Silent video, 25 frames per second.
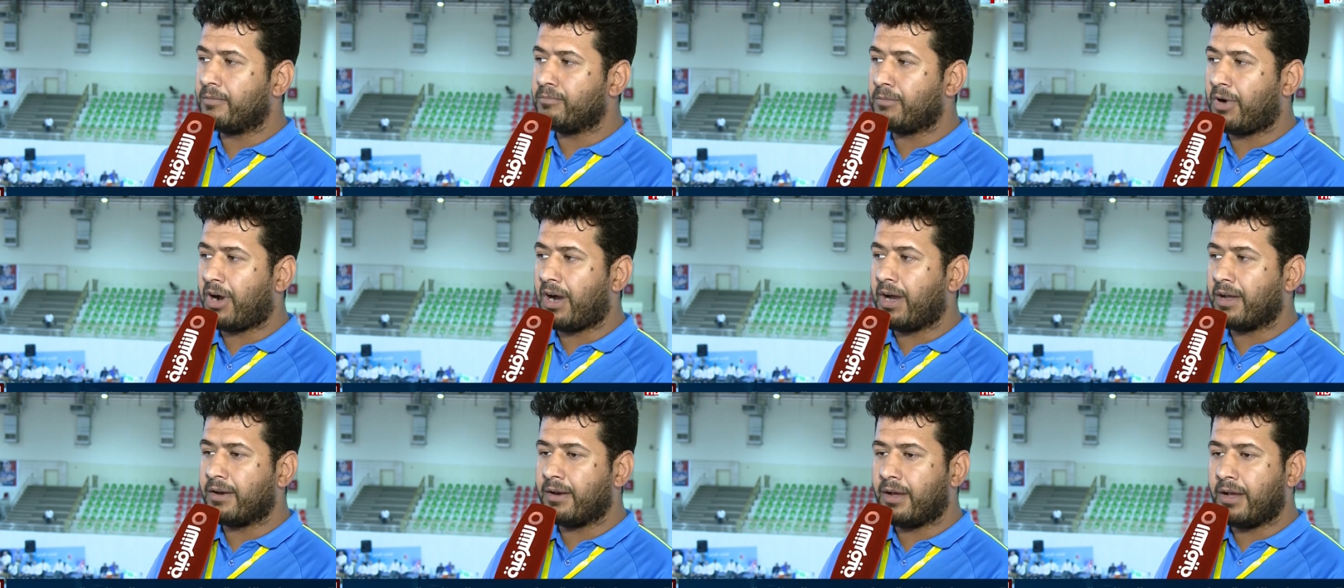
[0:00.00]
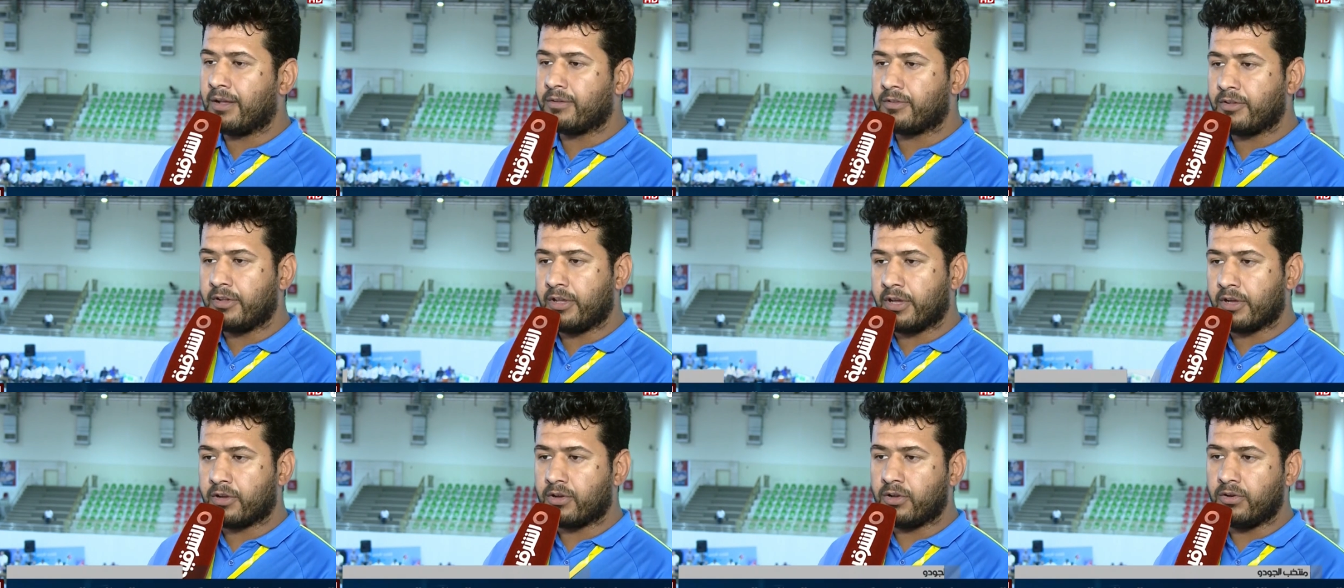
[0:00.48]
معاناة
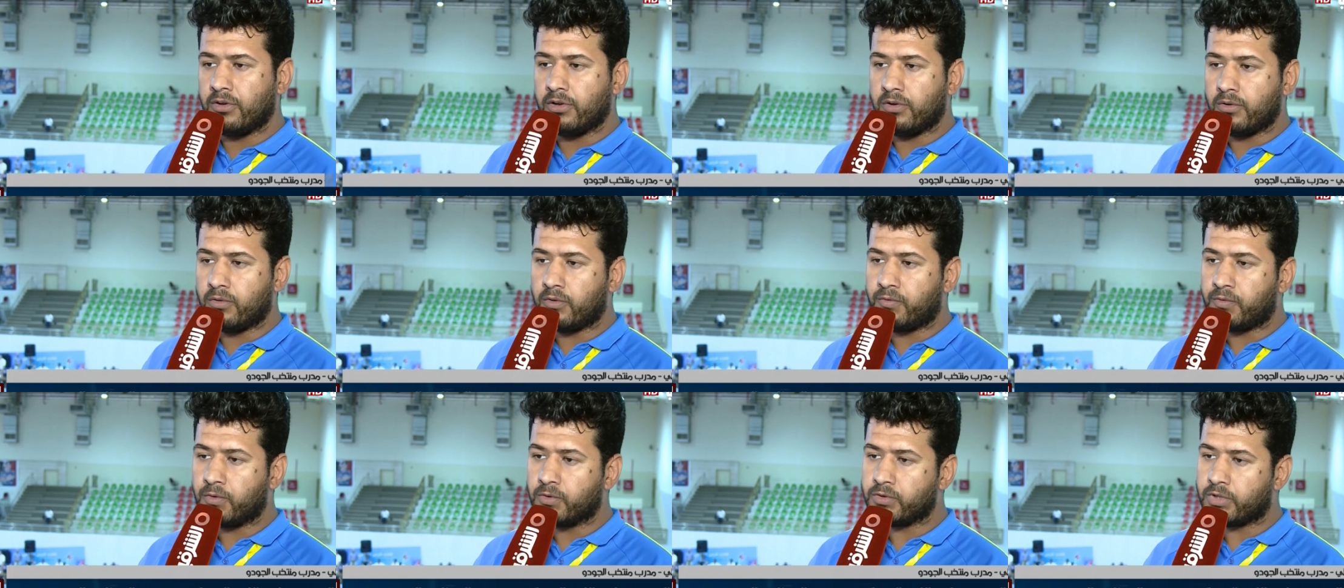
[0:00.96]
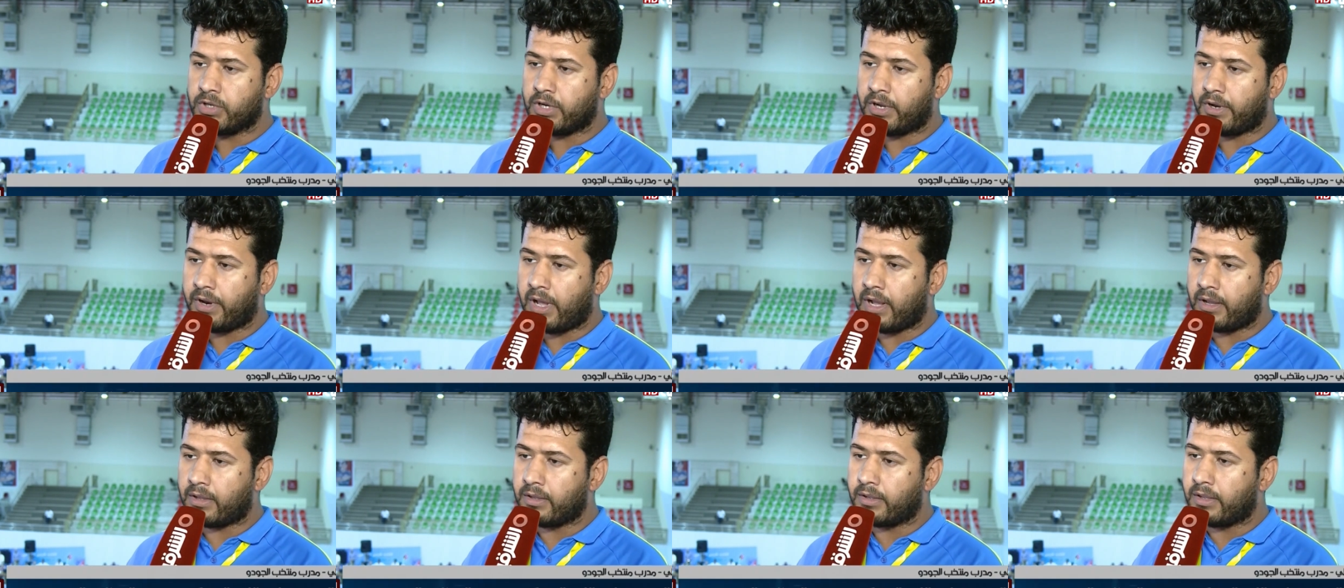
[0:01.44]
هي كل الوفود
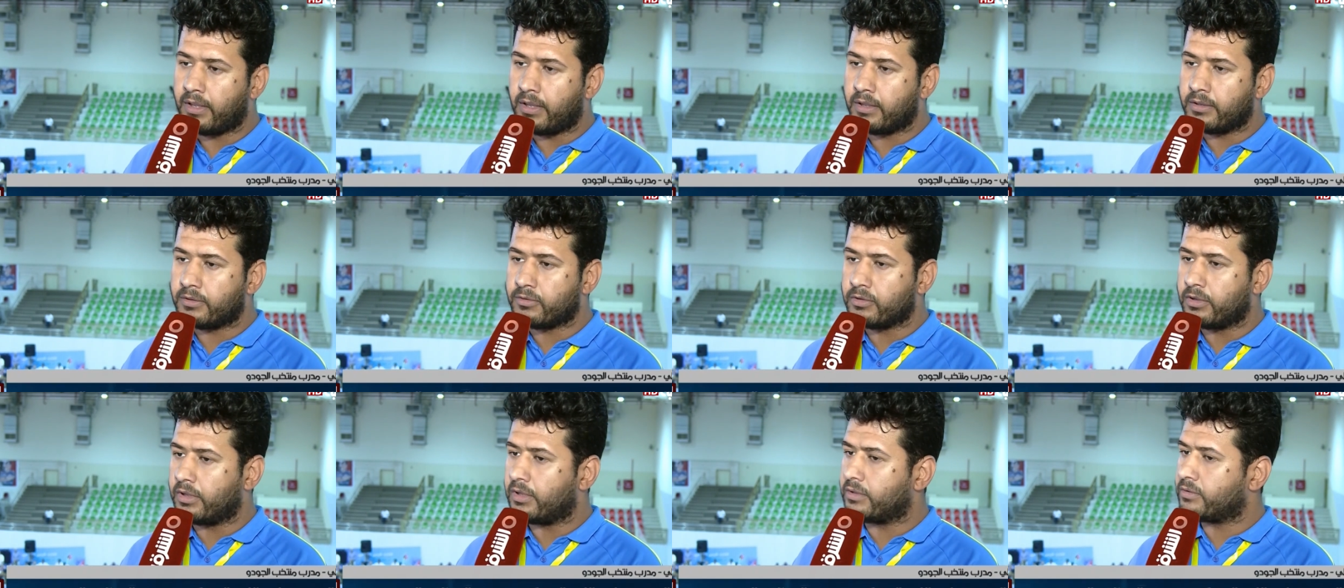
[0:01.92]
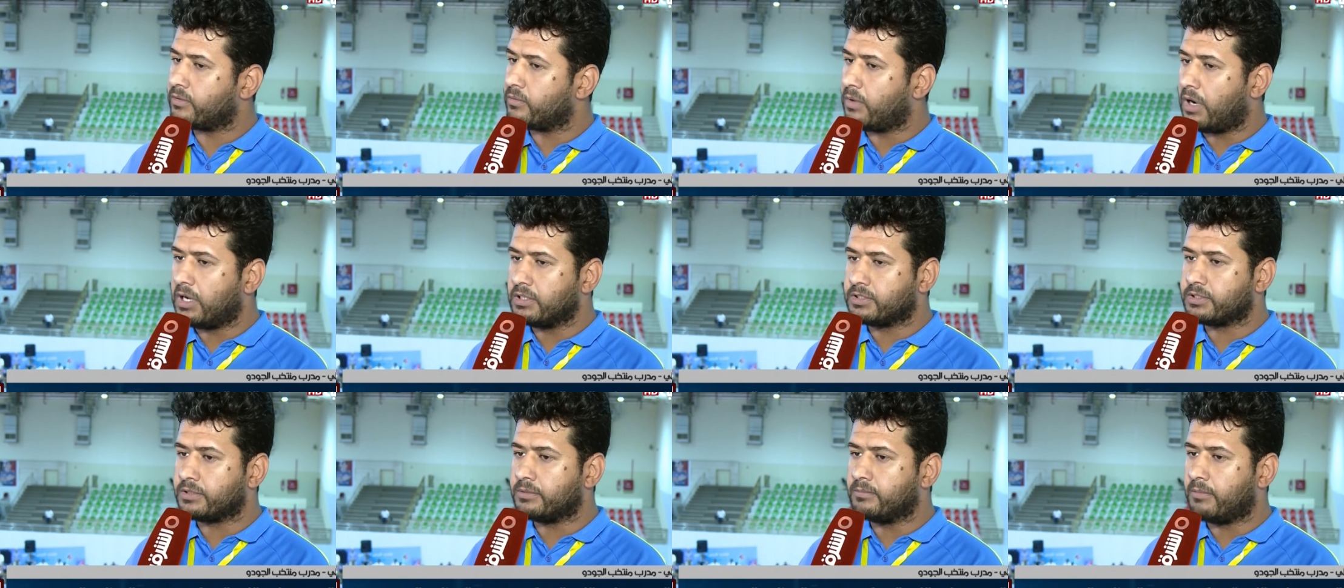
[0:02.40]
العراقية
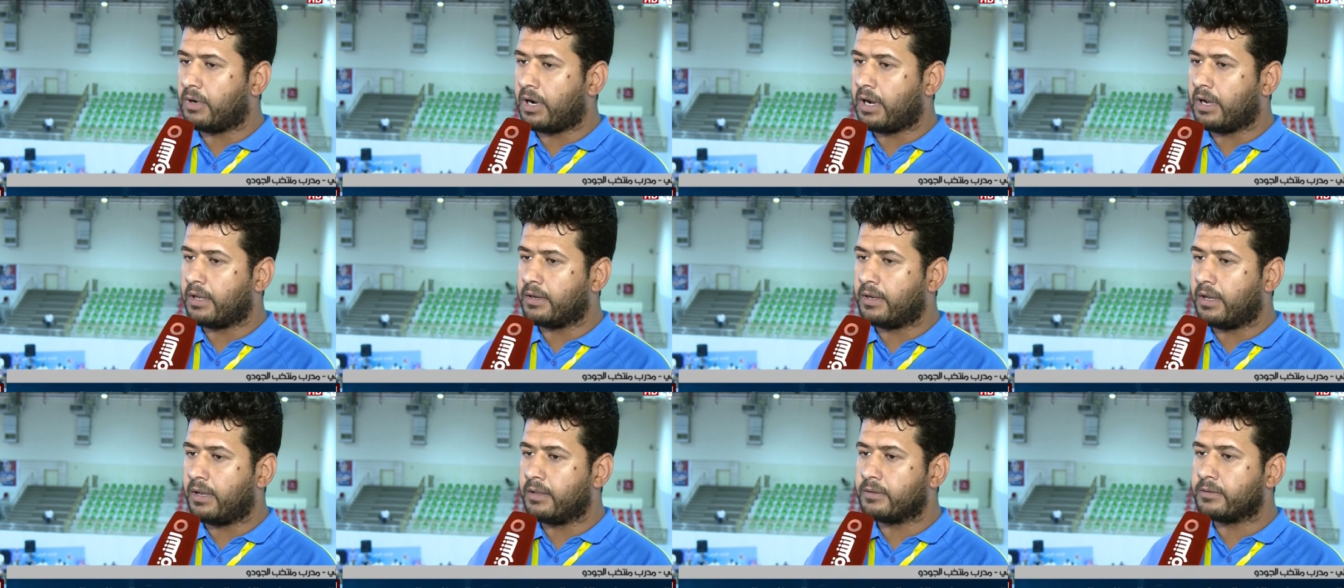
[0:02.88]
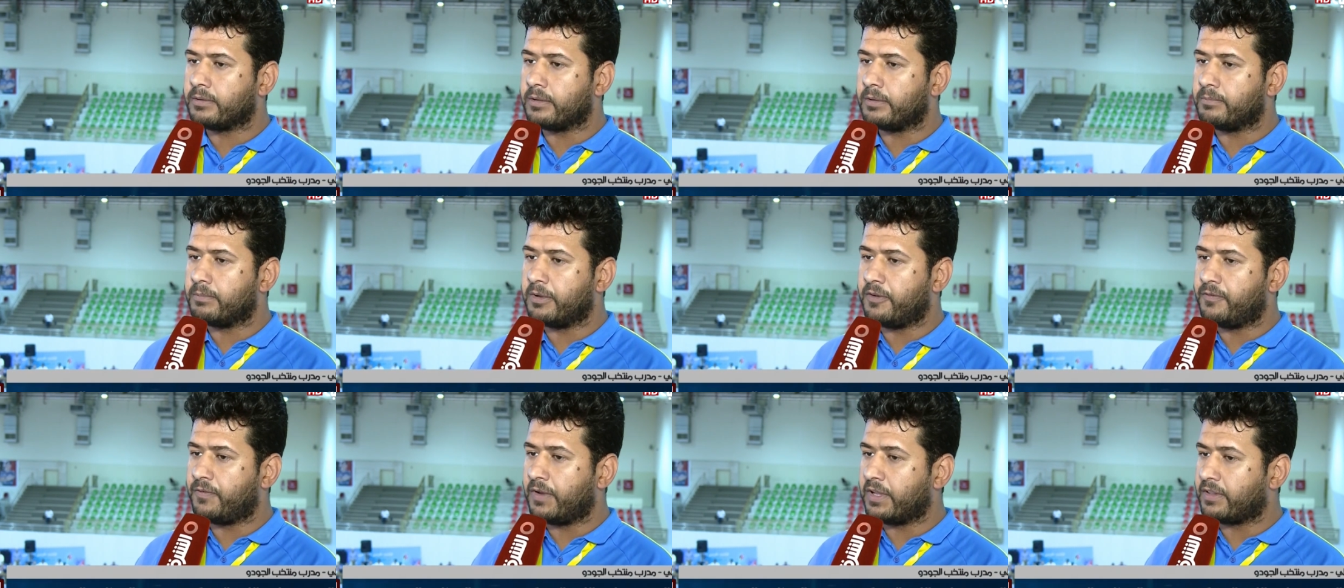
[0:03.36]
تواجه معاناة
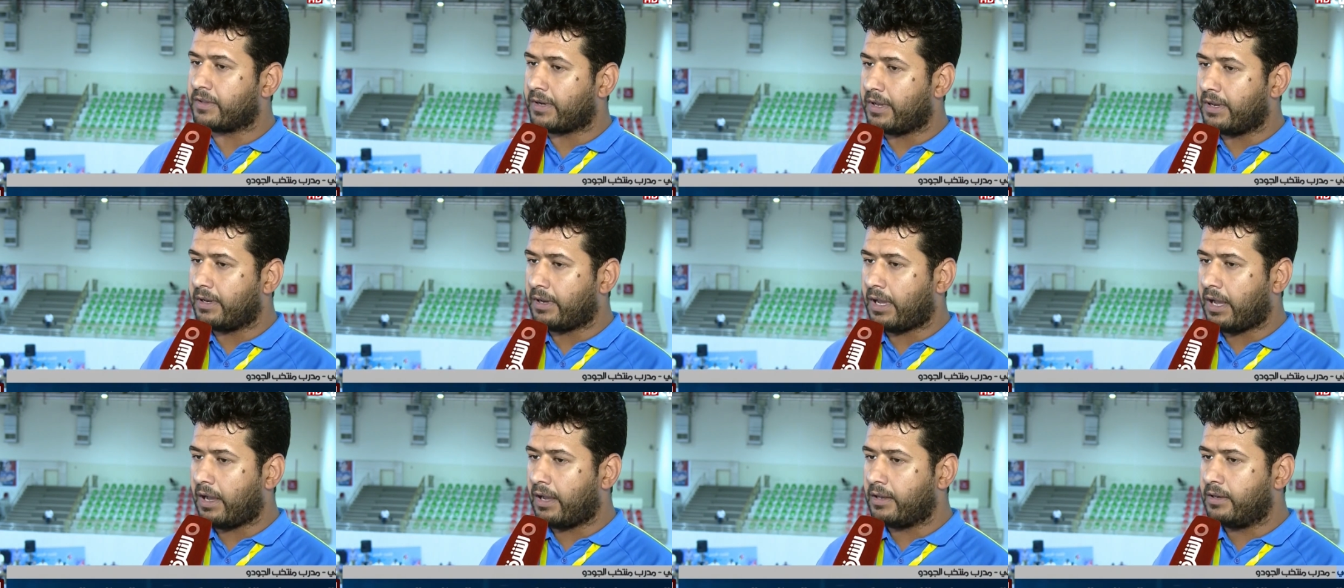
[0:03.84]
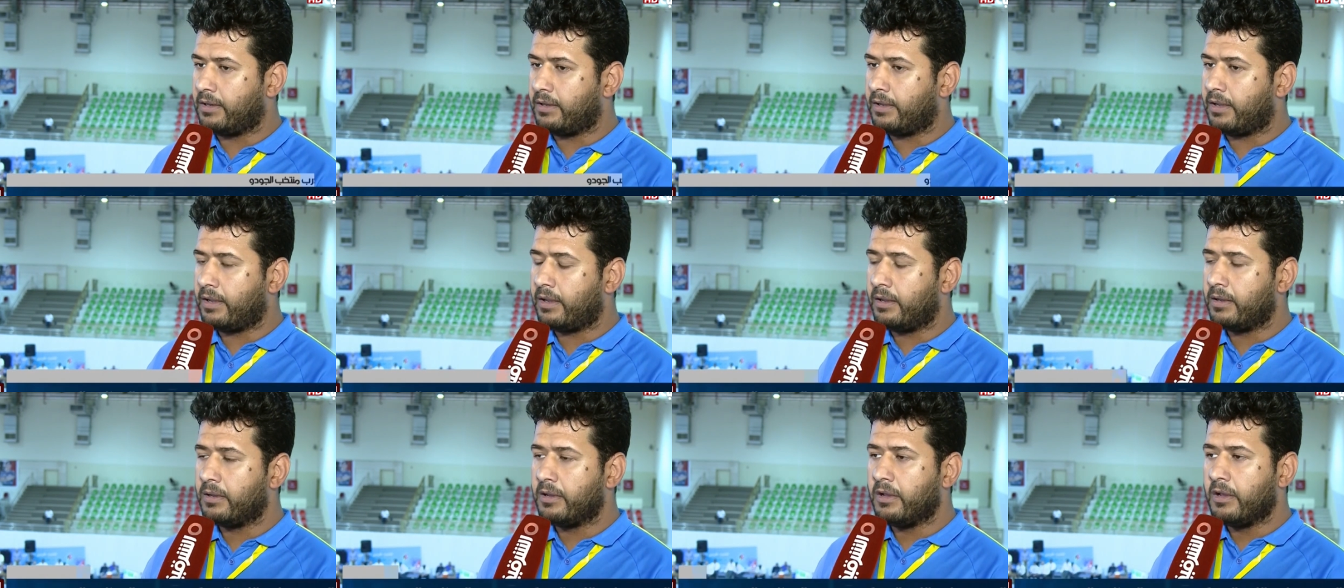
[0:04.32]
بالفترة
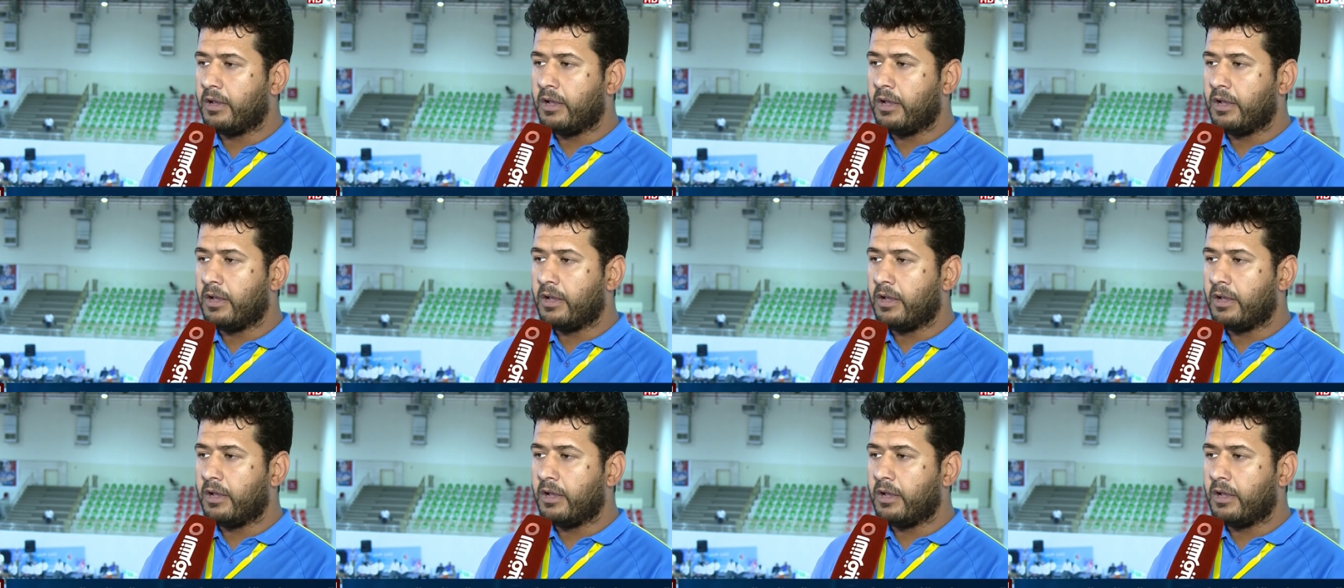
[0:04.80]
الحالية